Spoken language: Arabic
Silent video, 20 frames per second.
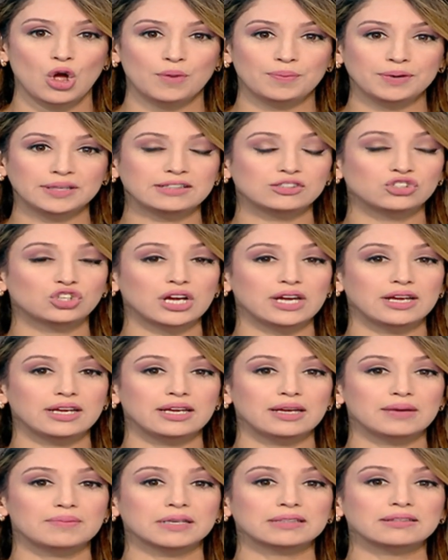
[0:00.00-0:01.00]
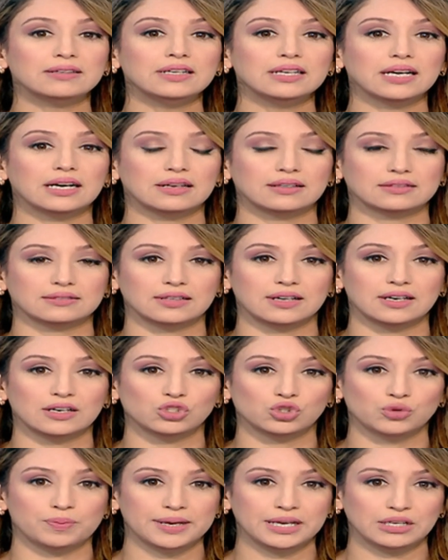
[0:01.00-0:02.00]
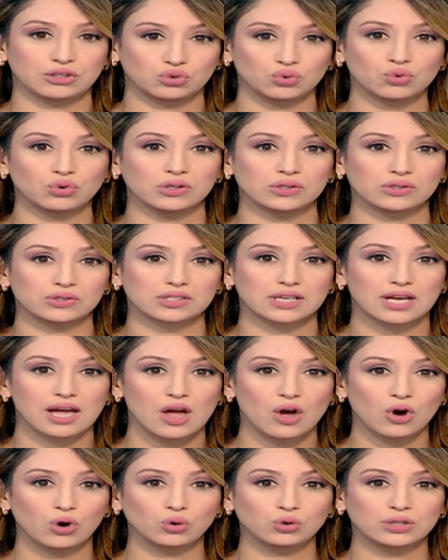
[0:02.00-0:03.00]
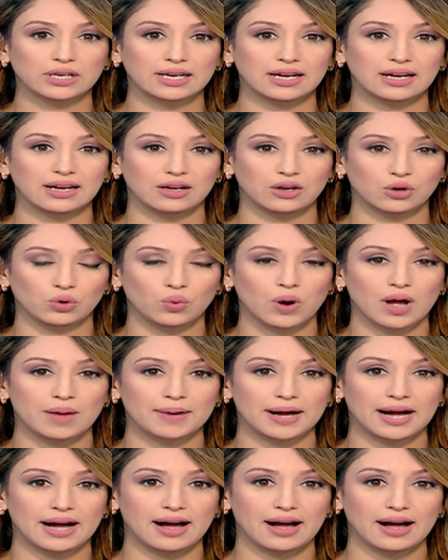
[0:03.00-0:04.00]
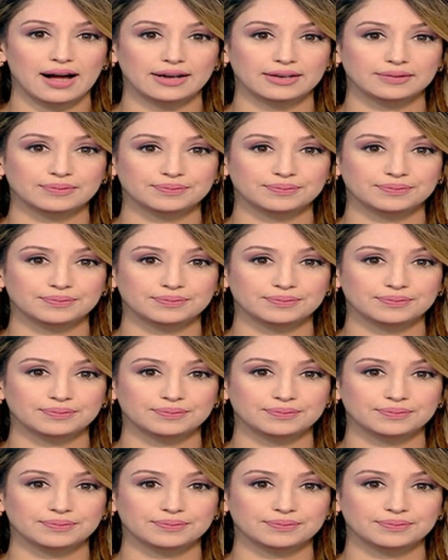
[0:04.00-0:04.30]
باتجاه مطار قرطاج بتونس هدى روابح